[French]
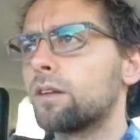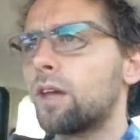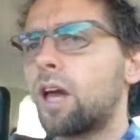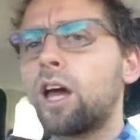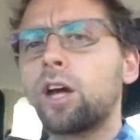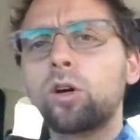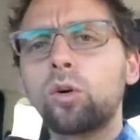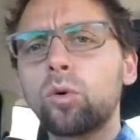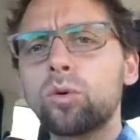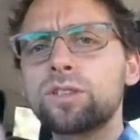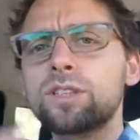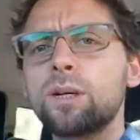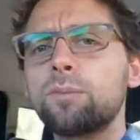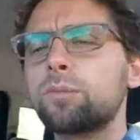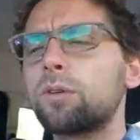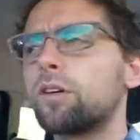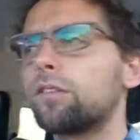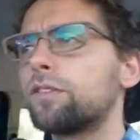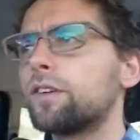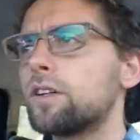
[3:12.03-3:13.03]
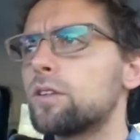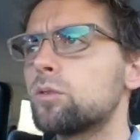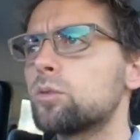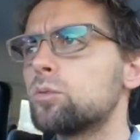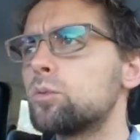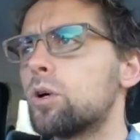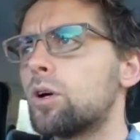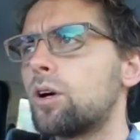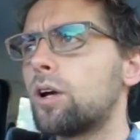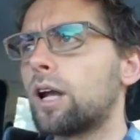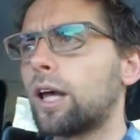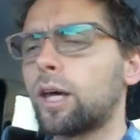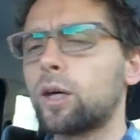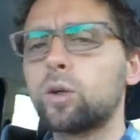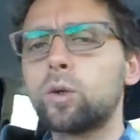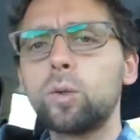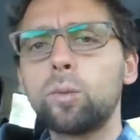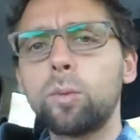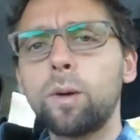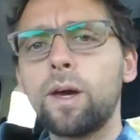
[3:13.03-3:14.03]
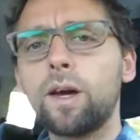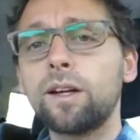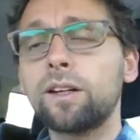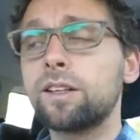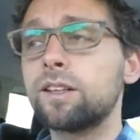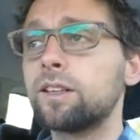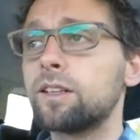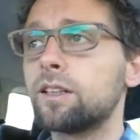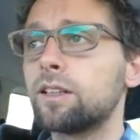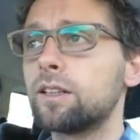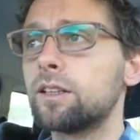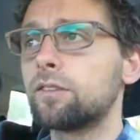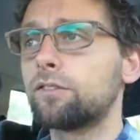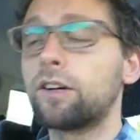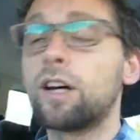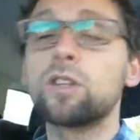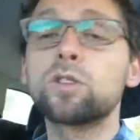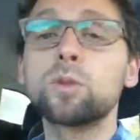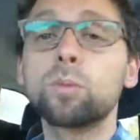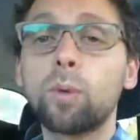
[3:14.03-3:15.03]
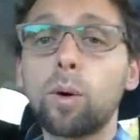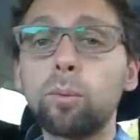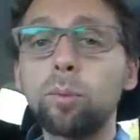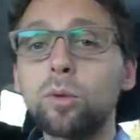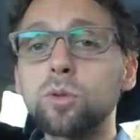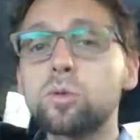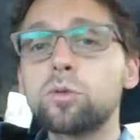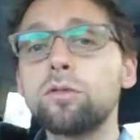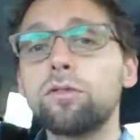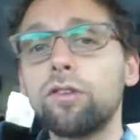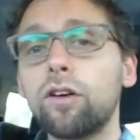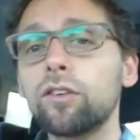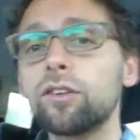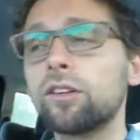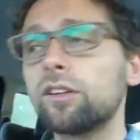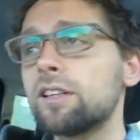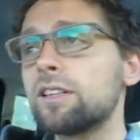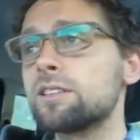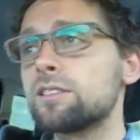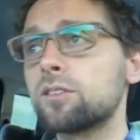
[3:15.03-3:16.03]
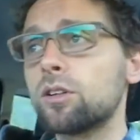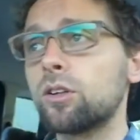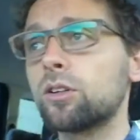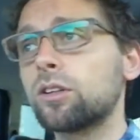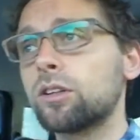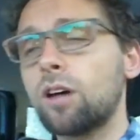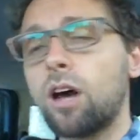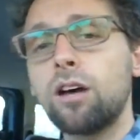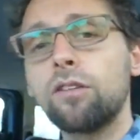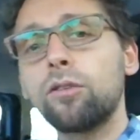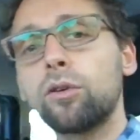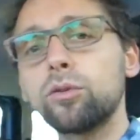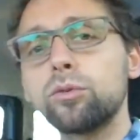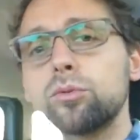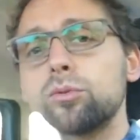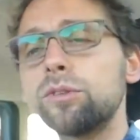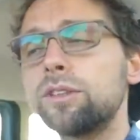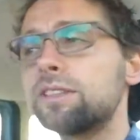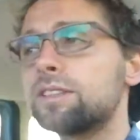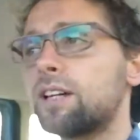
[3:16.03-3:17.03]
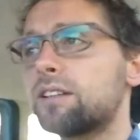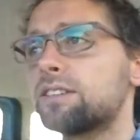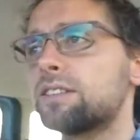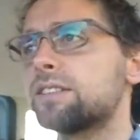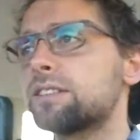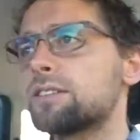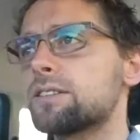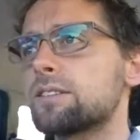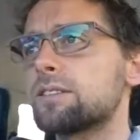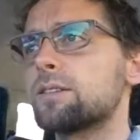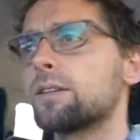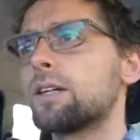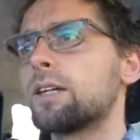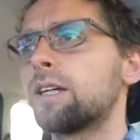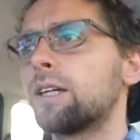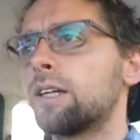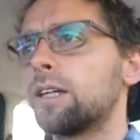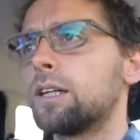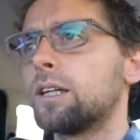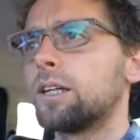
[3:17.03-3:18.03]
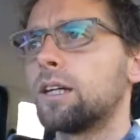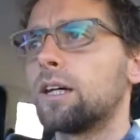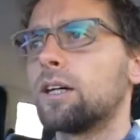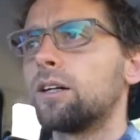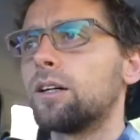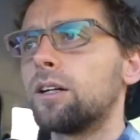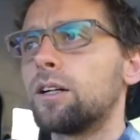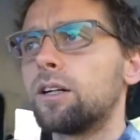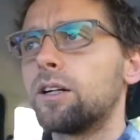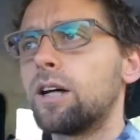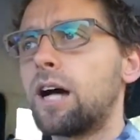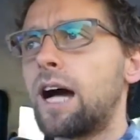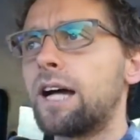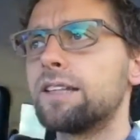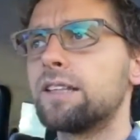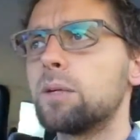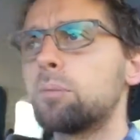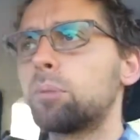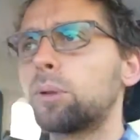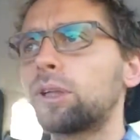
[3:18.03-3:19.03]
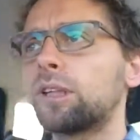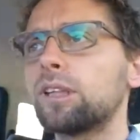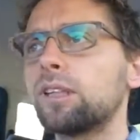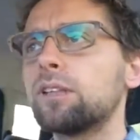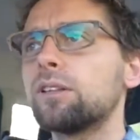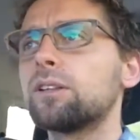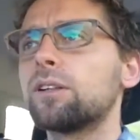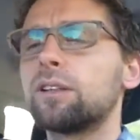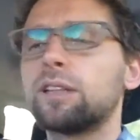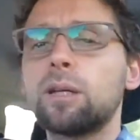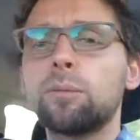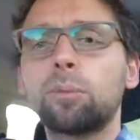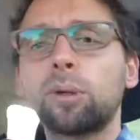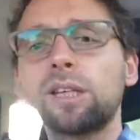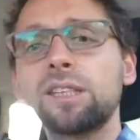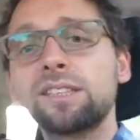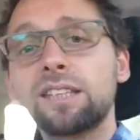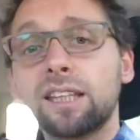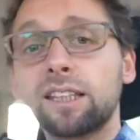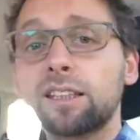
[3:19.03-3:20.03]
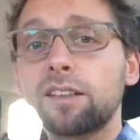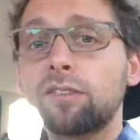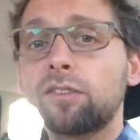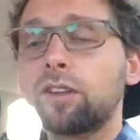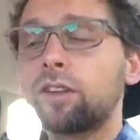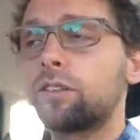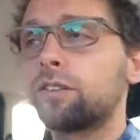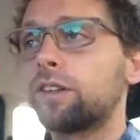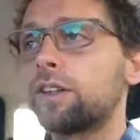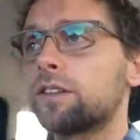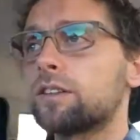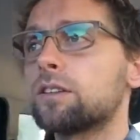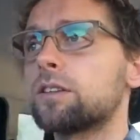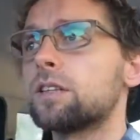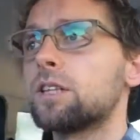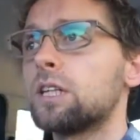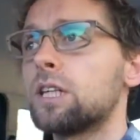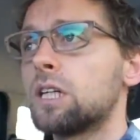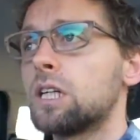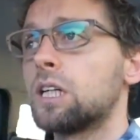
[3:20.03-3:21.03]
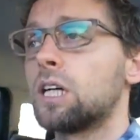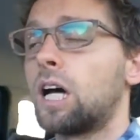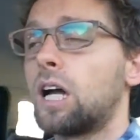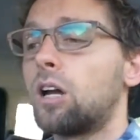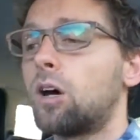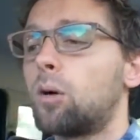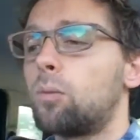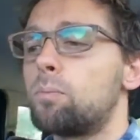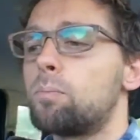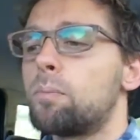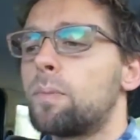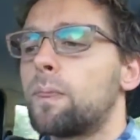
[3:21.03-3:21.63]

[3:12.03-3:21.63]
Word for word: un concept en fait où elle récupère les, enfin se propose de vendre les stocks invendus des artistes euh, à des prix, euh, des prix sacrifiés en fait. Alors